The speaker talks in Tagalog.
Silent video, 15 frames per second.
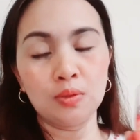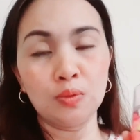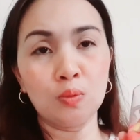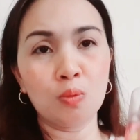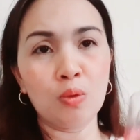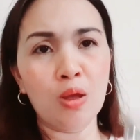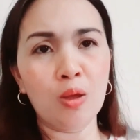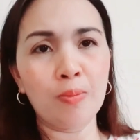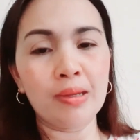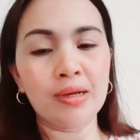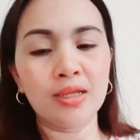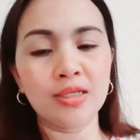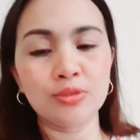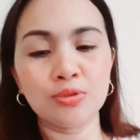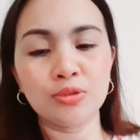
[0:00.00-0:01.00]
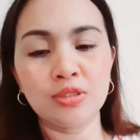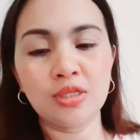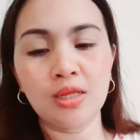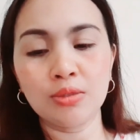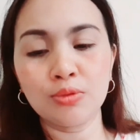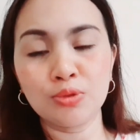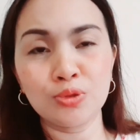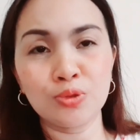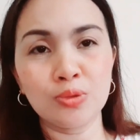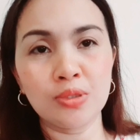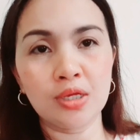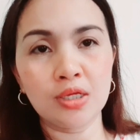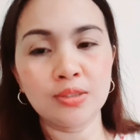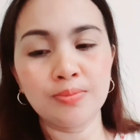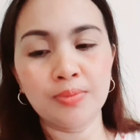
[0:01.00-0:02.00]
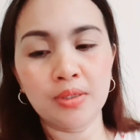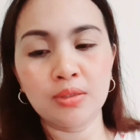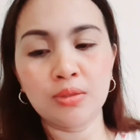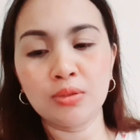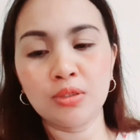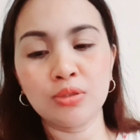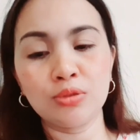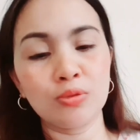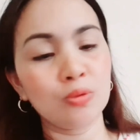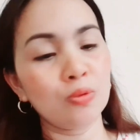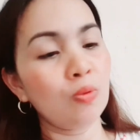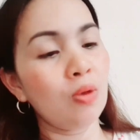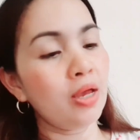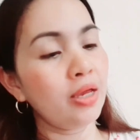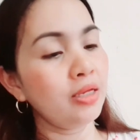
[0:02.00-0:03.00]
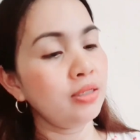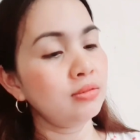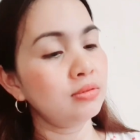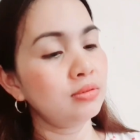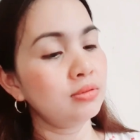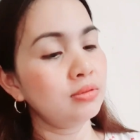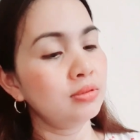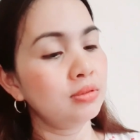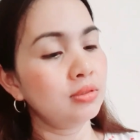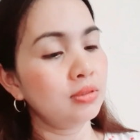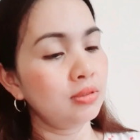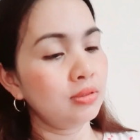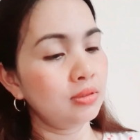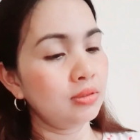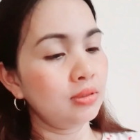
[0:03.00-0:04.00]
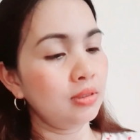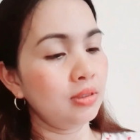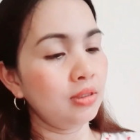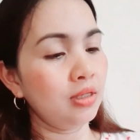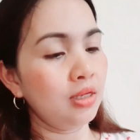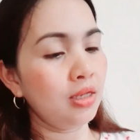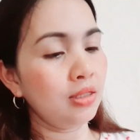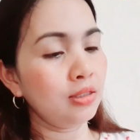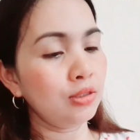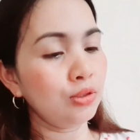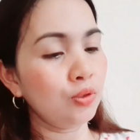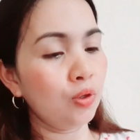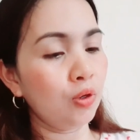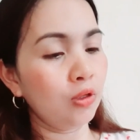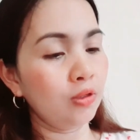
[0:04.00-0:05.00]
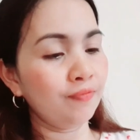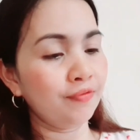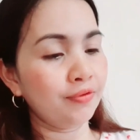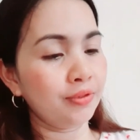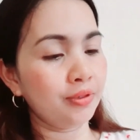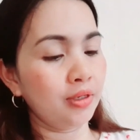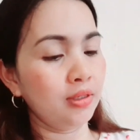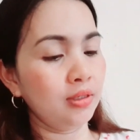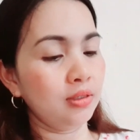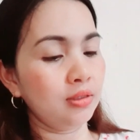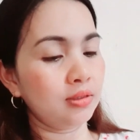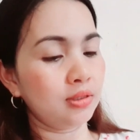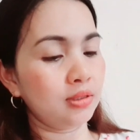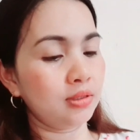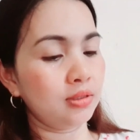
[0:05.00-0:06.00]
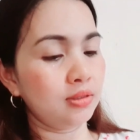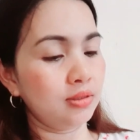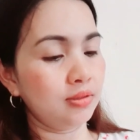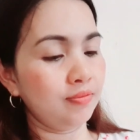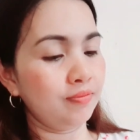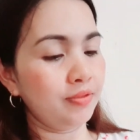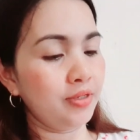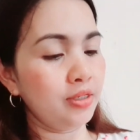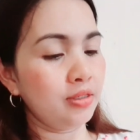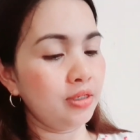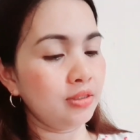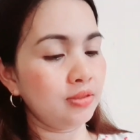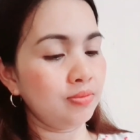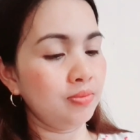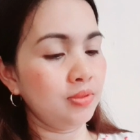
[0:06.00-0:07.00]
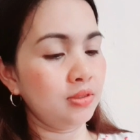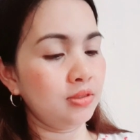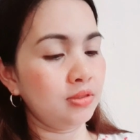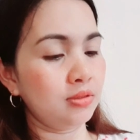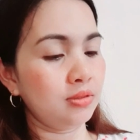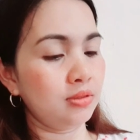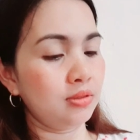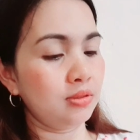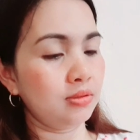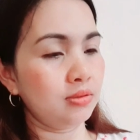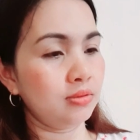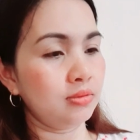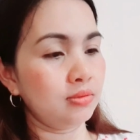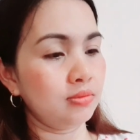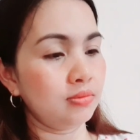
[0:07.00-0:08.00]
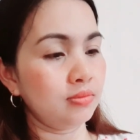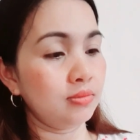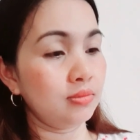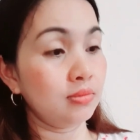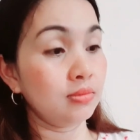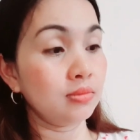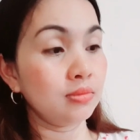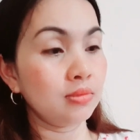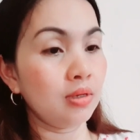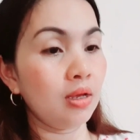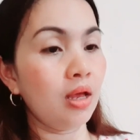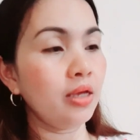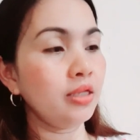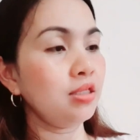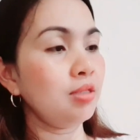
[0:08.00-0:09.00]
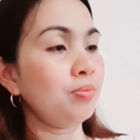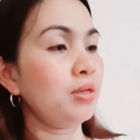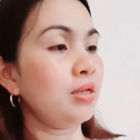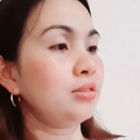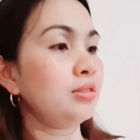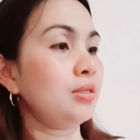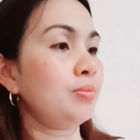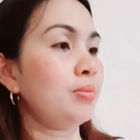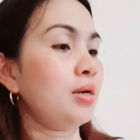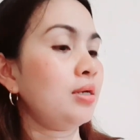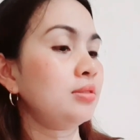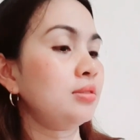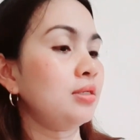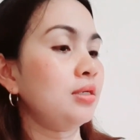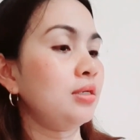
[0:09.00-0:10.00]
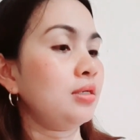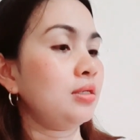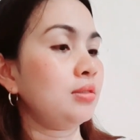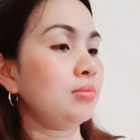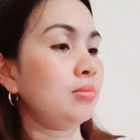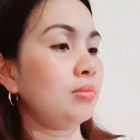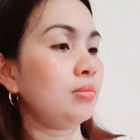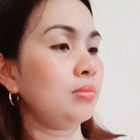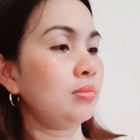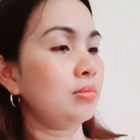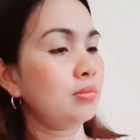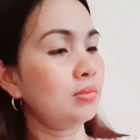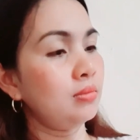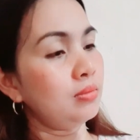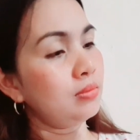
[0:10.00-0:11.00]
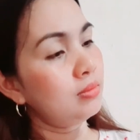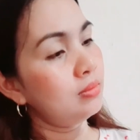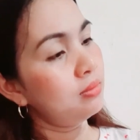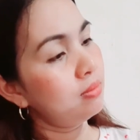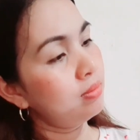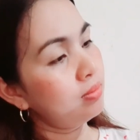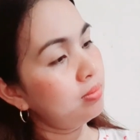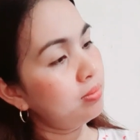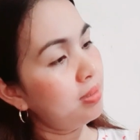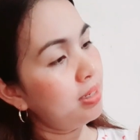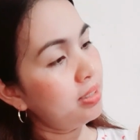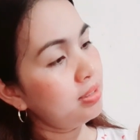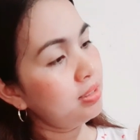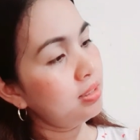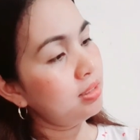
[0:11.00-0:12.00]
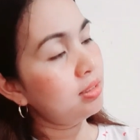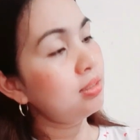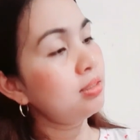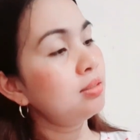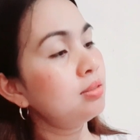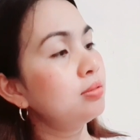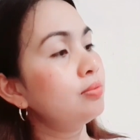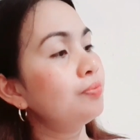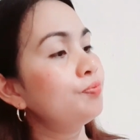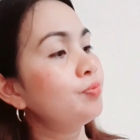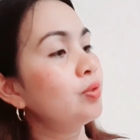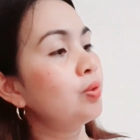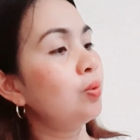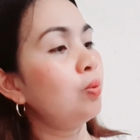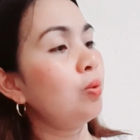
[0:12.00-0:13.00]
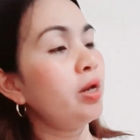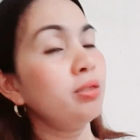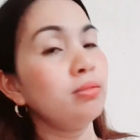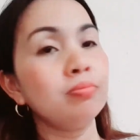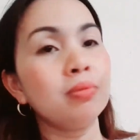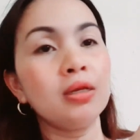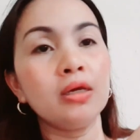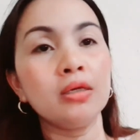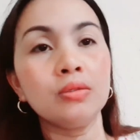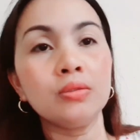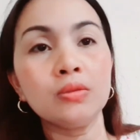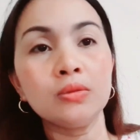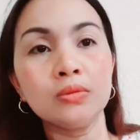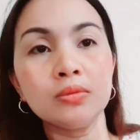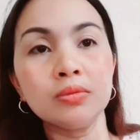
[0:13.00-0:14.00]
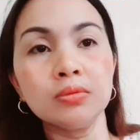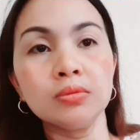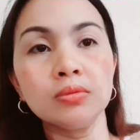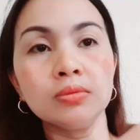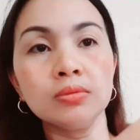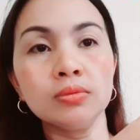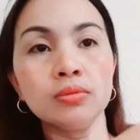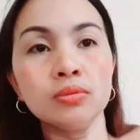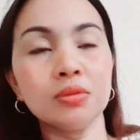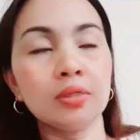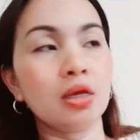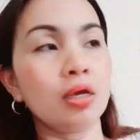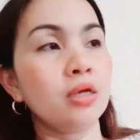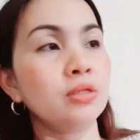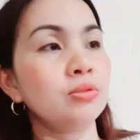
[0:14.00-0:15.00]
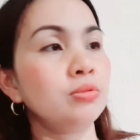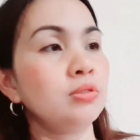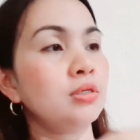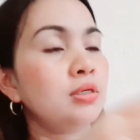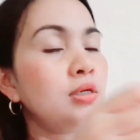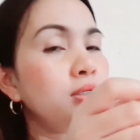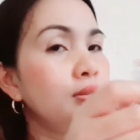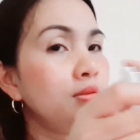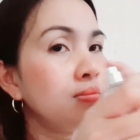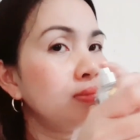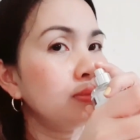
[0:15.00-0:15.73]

Wow, parehas ko silang gusto guys. Pero itong white Janet call for here. Fragrance miss. Ah, hindi pala siya back and body. White pala yung ano niya guys.